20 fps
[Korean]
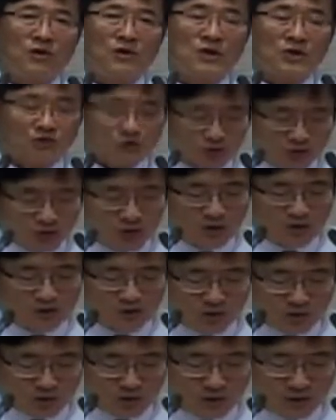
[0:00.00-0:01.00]
이 수도다운
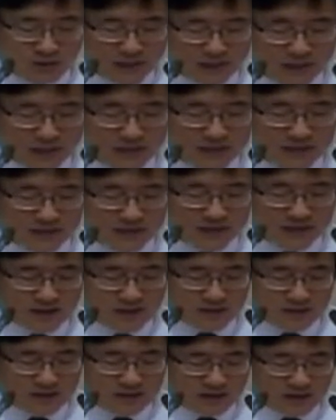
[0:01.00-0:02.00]
성으로
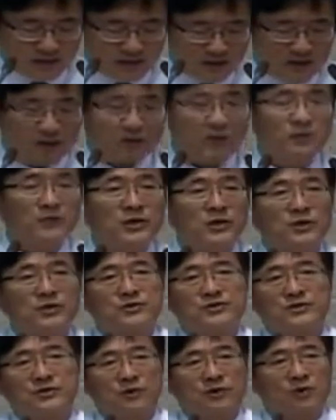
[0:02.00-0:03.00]
만들자라는 그런
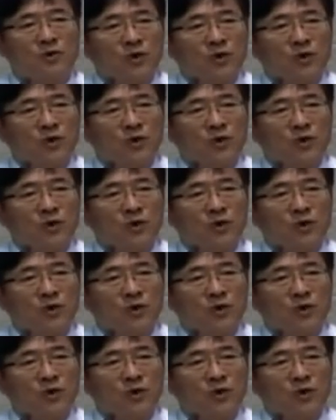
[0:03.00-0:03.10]
필요성,